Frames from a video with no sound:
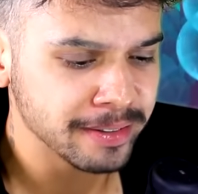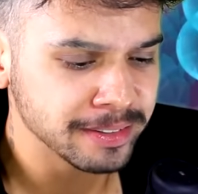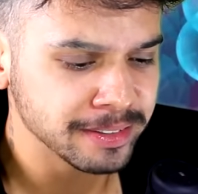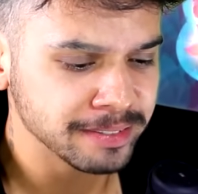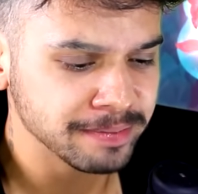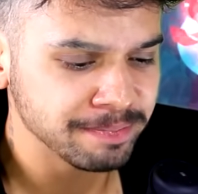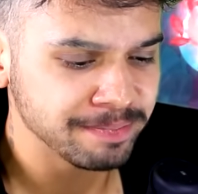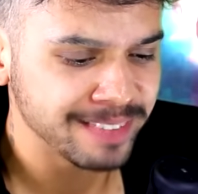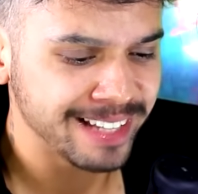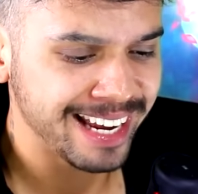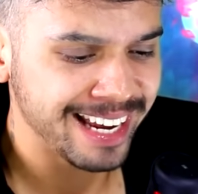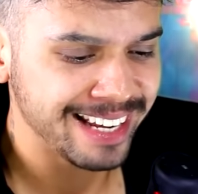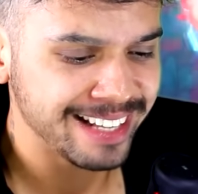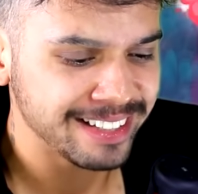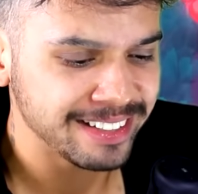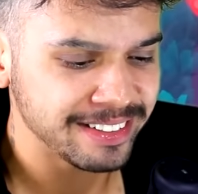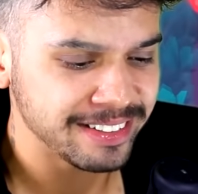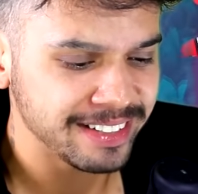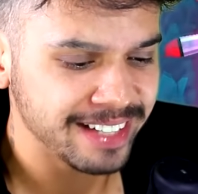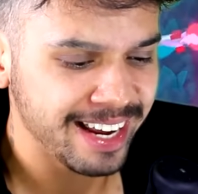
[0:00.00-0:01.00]
Né,
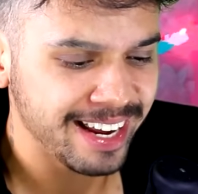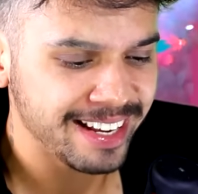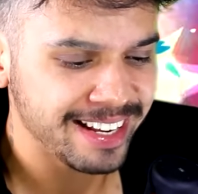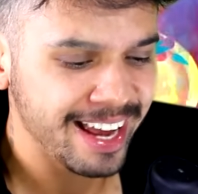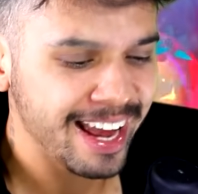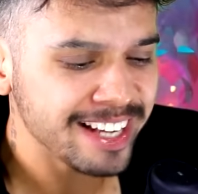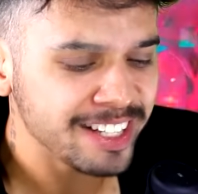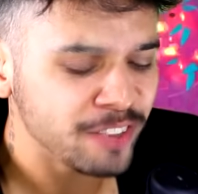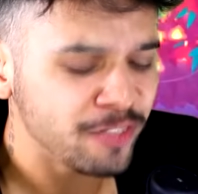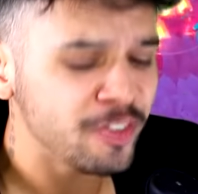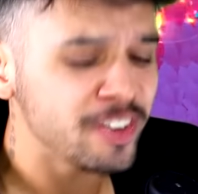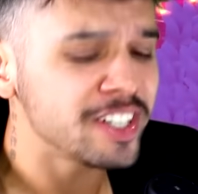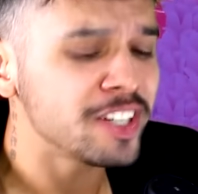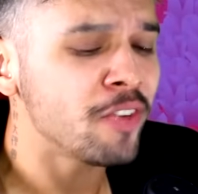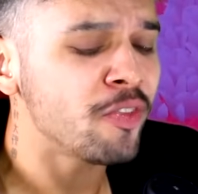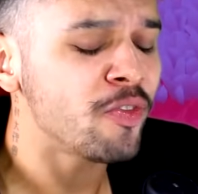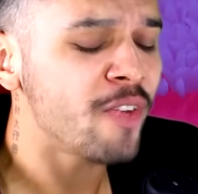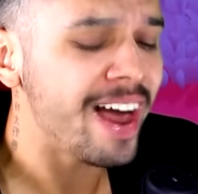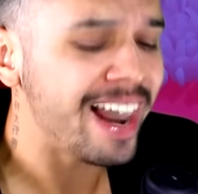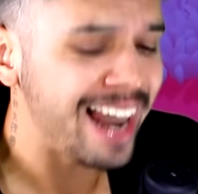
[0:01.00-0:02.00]
né, é
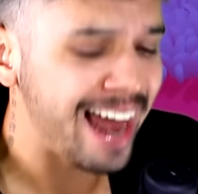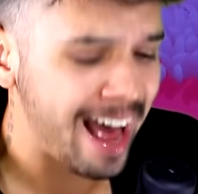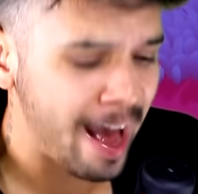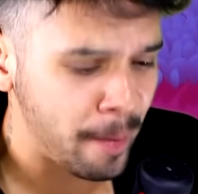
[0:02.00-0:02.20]
difícil falar,